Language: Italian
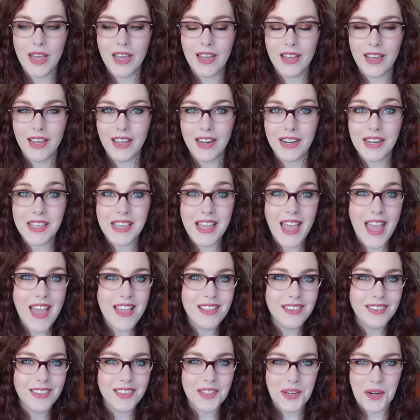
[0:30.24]

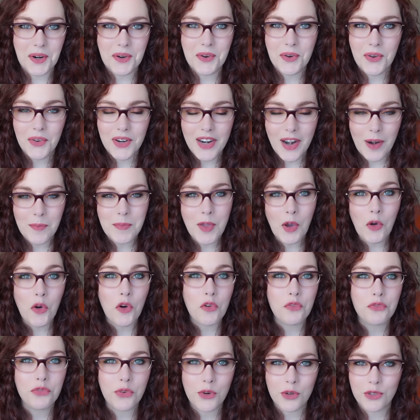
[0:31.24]
rientrano nella mia
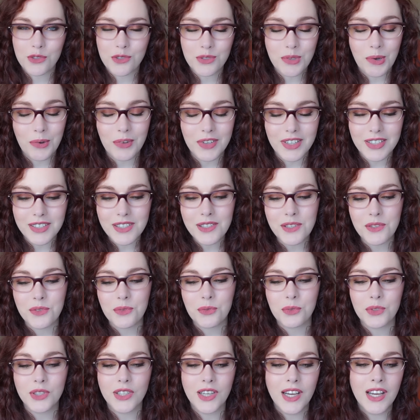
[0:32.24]
comfort zone di
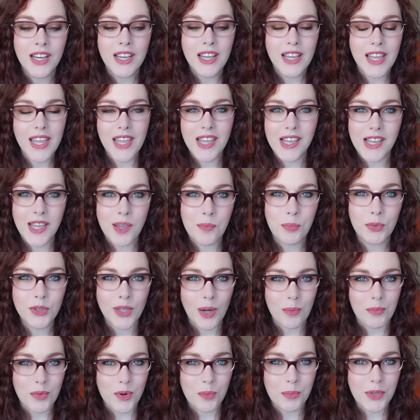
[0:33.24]
nude e che
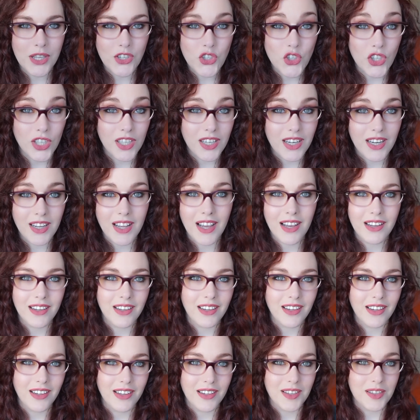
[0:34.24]
potrebbero piacere
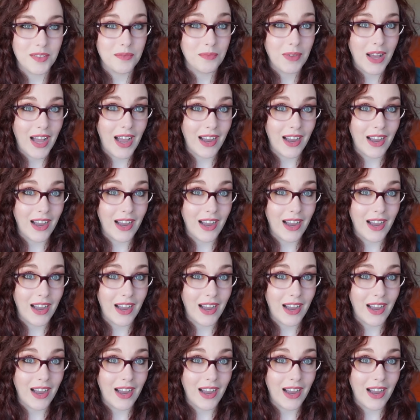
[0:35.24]
eh,